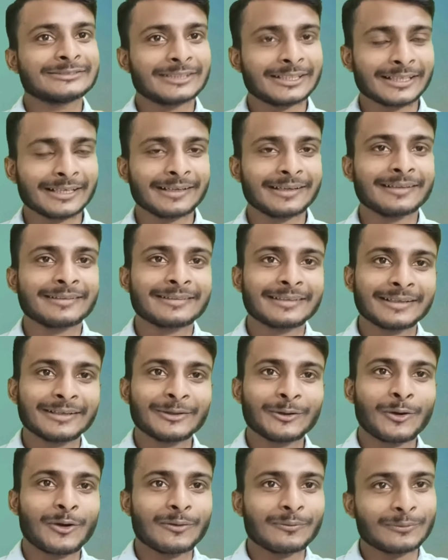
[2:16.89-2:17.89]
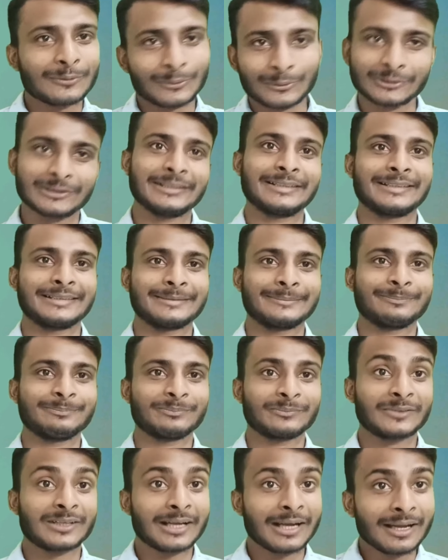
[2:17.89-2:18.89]
सैटरडे संडे ऑफ होते हैं
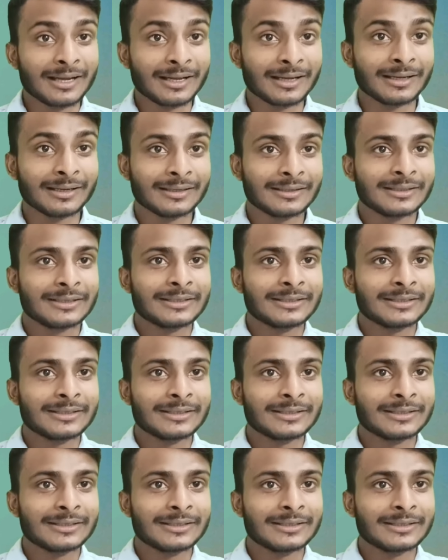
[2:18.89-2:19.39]
कहाँ